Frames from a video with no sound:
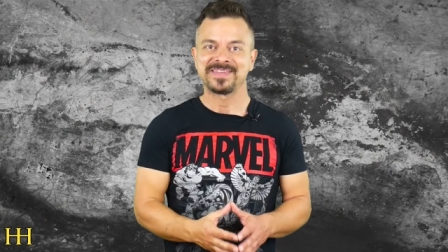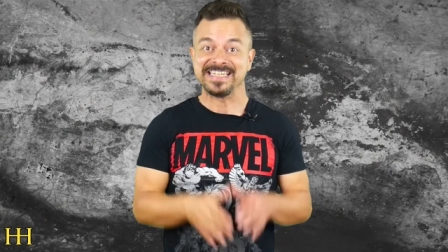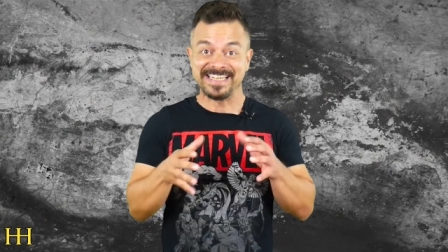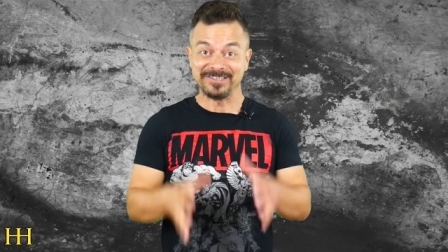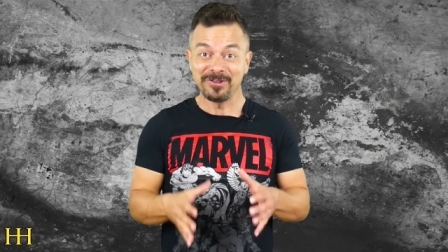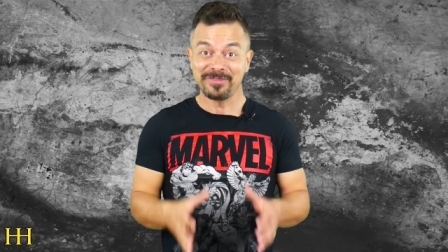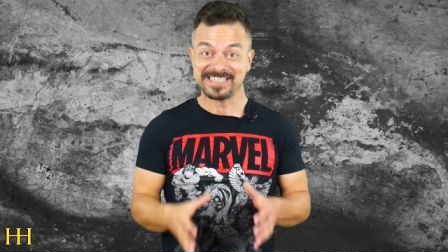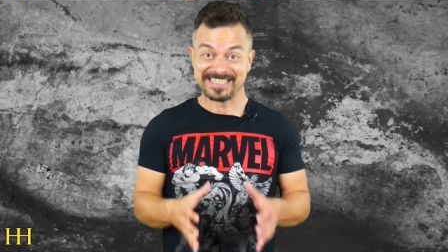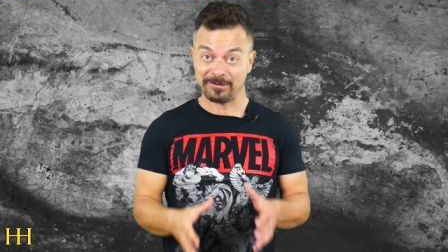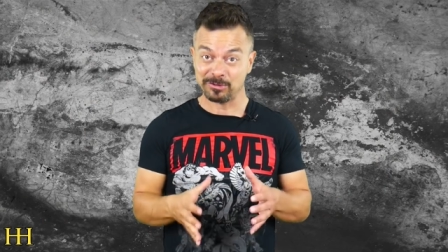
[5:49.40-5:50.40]
Desde
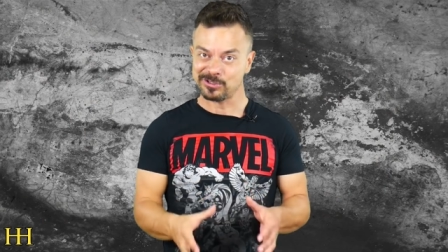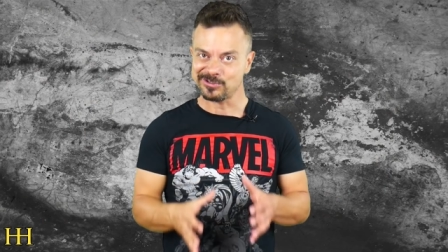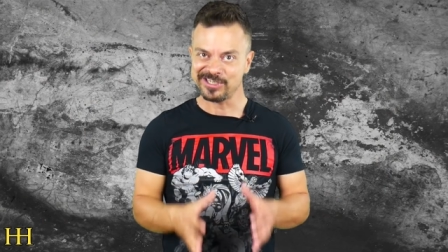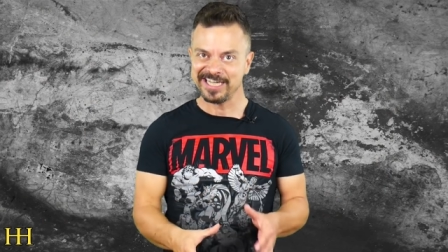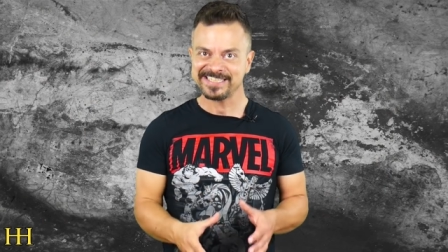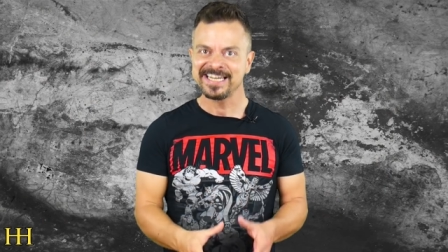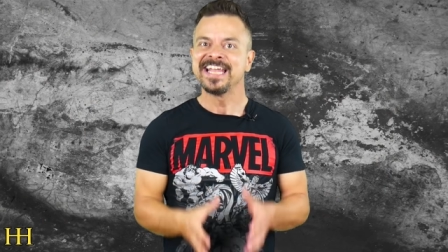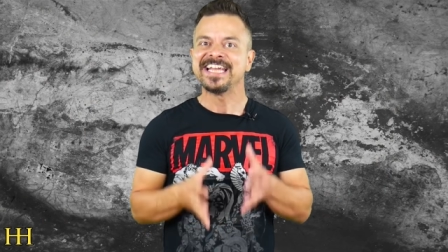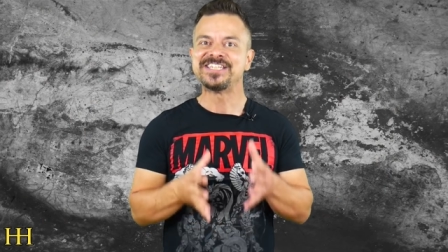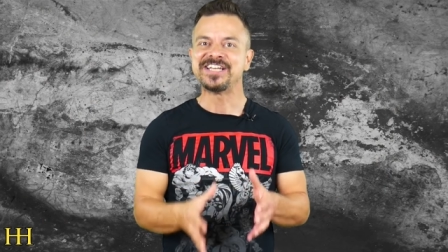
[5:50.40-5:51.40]
entonces hasta nuestros días,
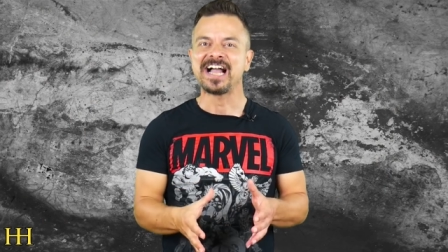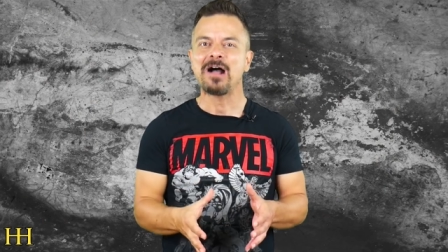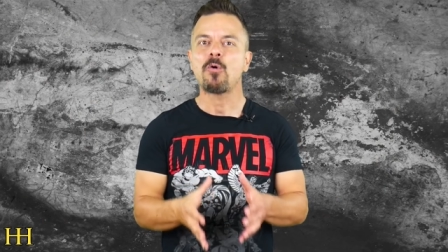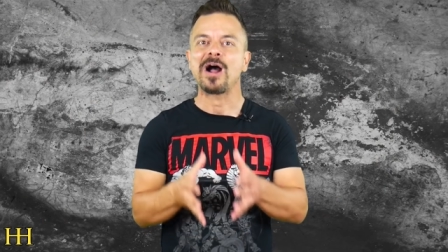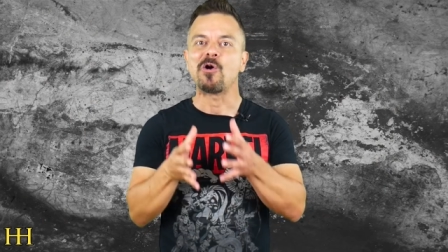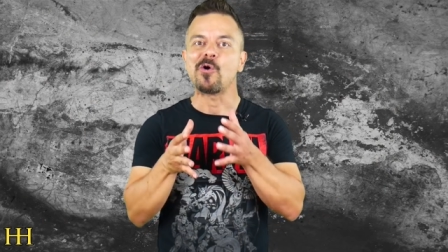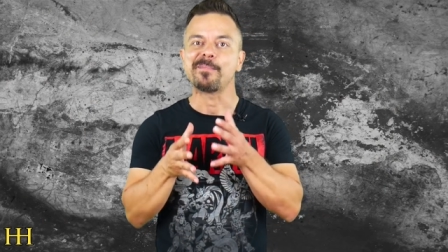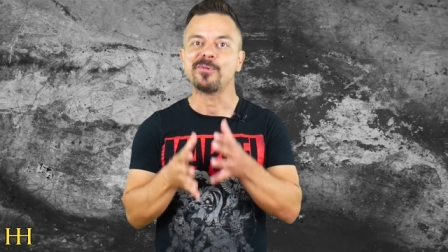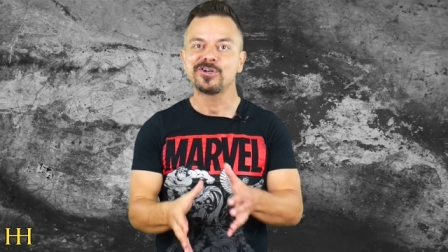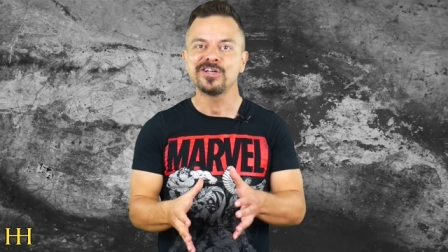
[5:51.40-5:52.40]
Ishikawa
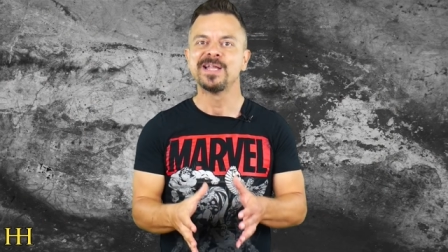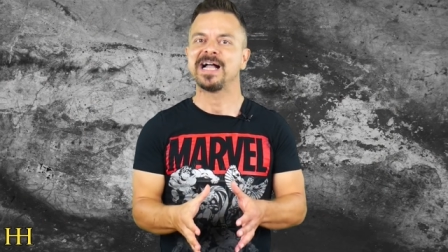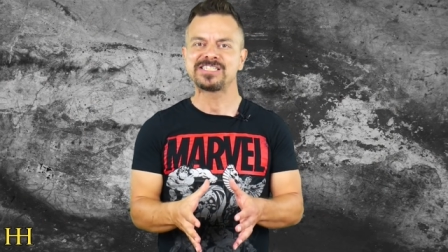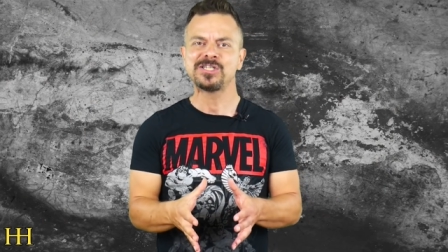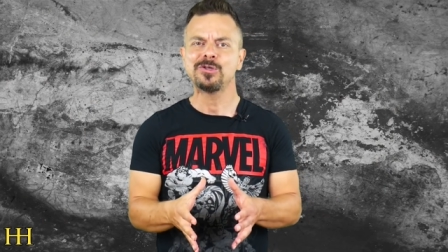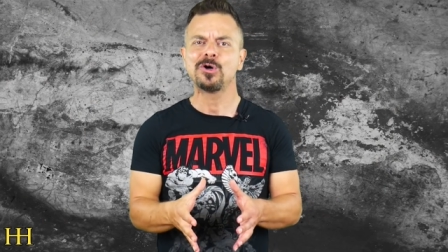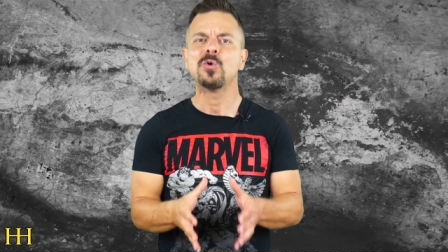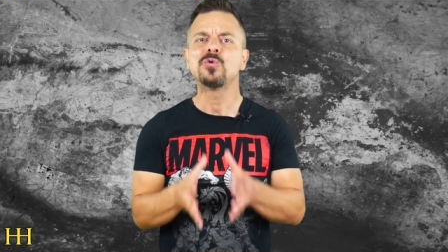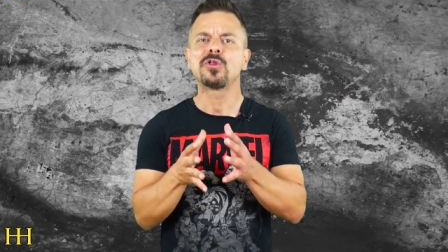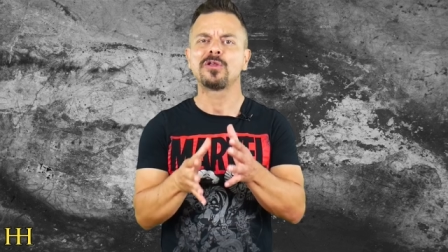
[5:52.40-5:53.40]
Goemon ha sido
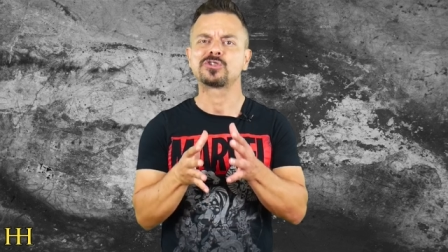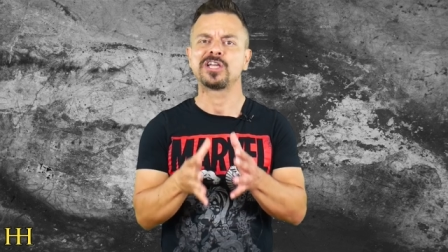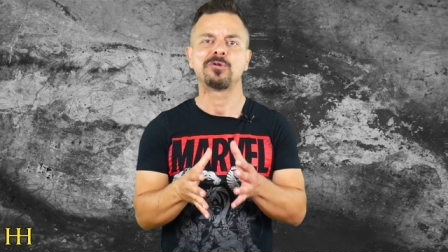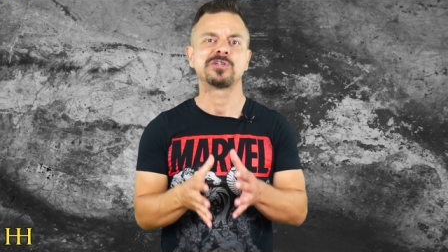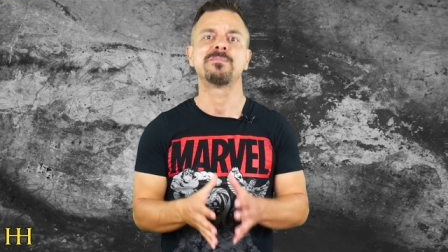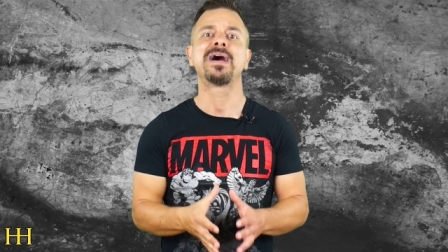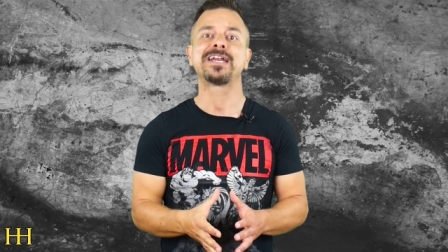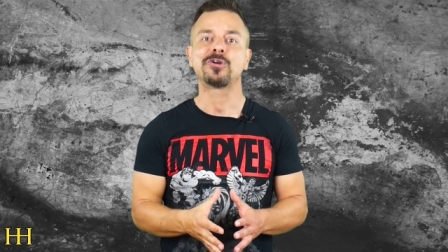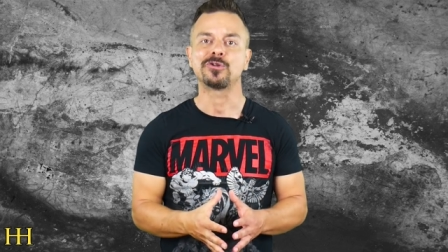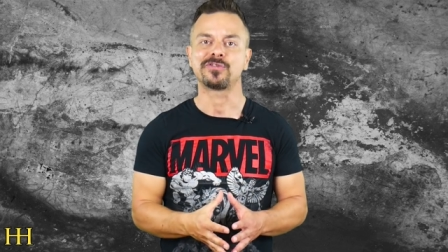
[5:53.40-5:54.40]
uno de los héroes más
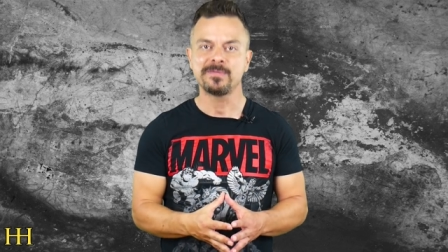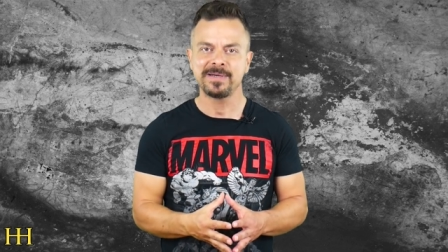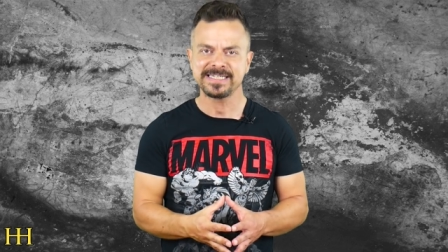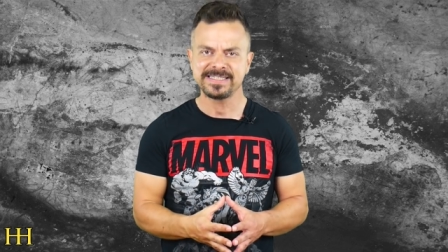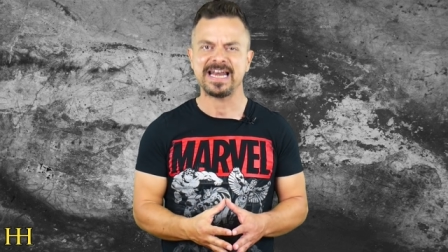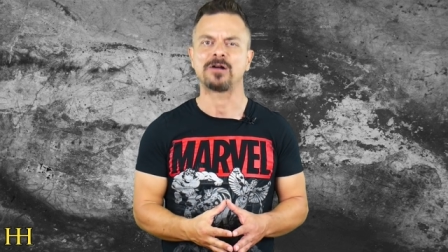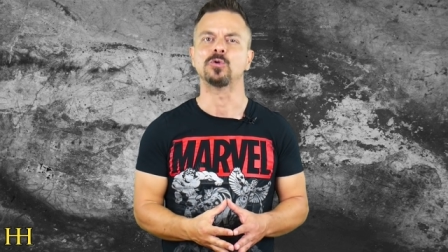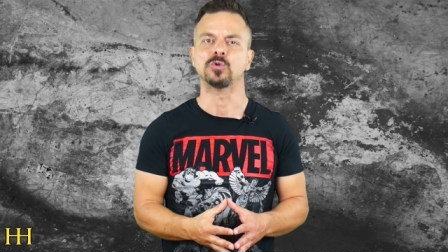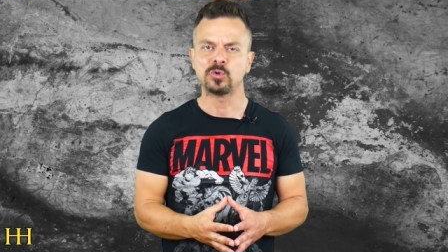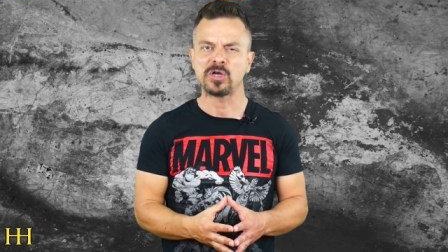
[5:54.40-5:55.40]
reconocibles de la
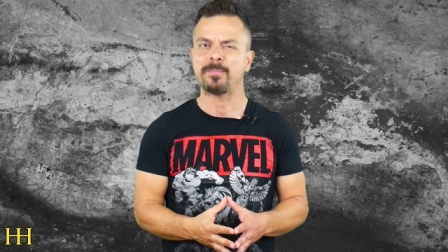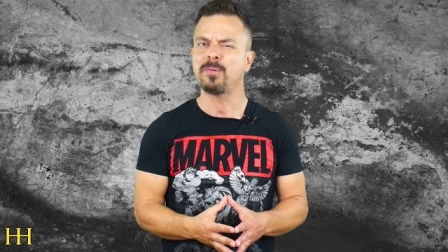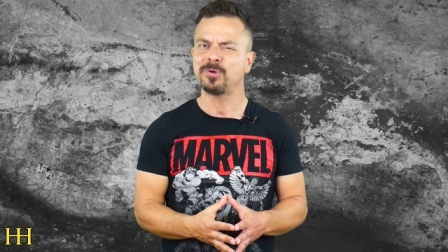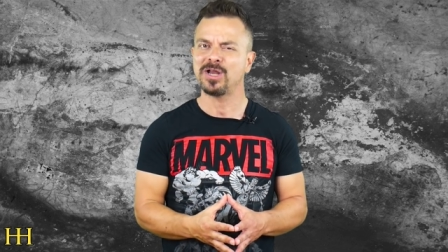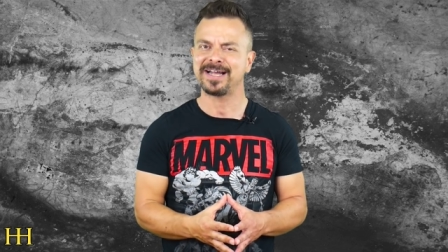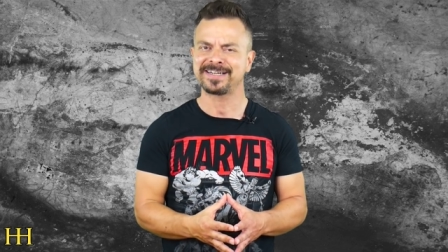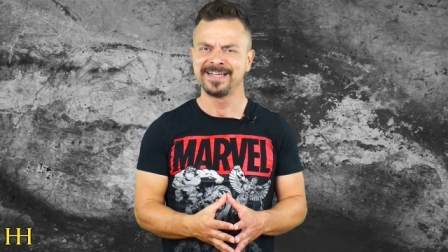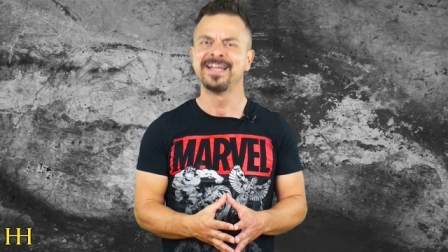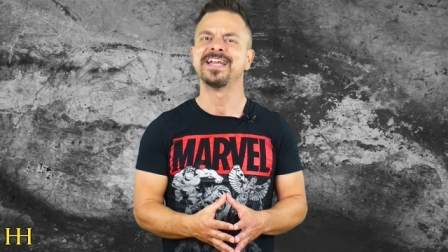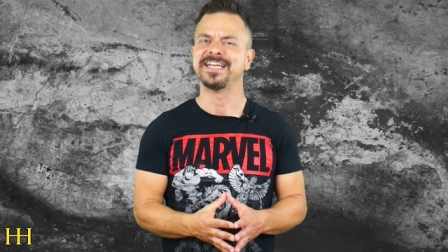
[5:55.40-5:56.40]
cultura
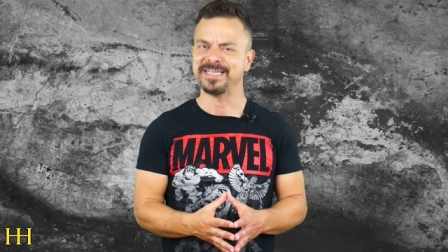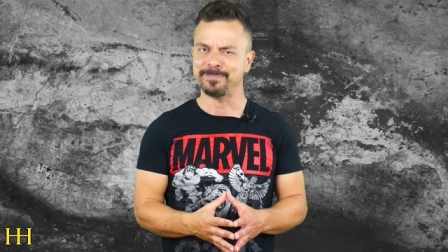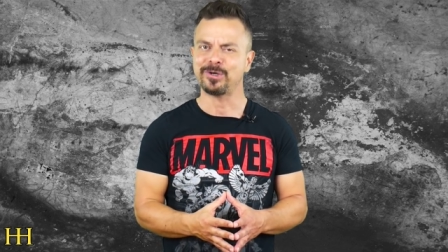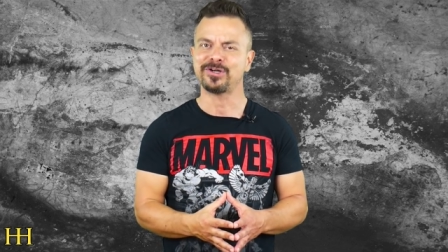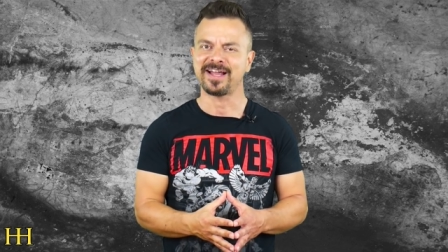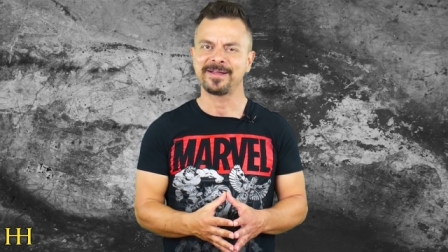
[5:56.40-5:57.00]
popular nipona.